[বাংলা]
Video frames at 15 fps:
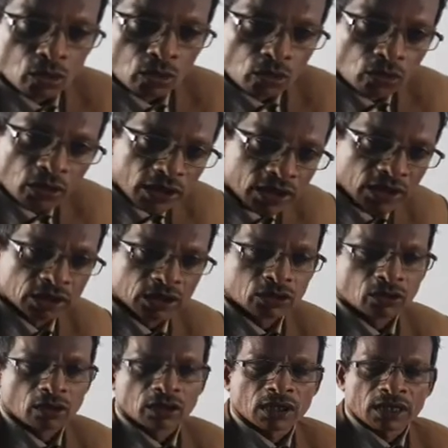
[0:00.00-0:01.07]
জনগণের সাথে
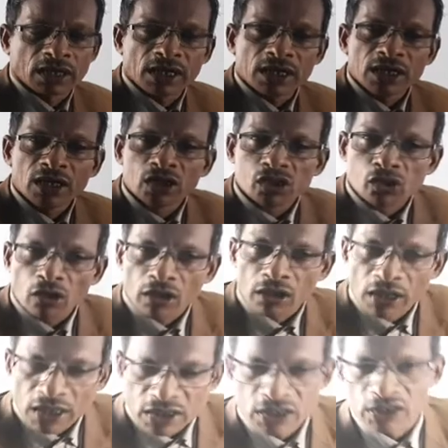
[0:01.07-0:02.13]
সরকারের
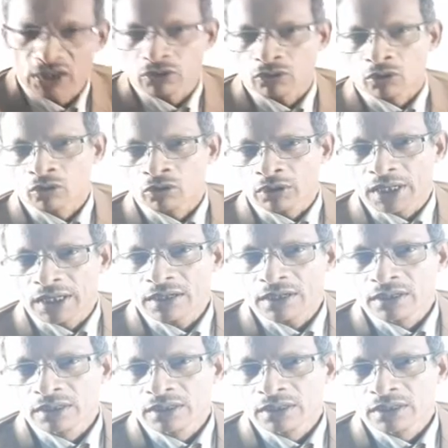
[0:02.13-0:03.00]
সরকারের সাথে জনগণের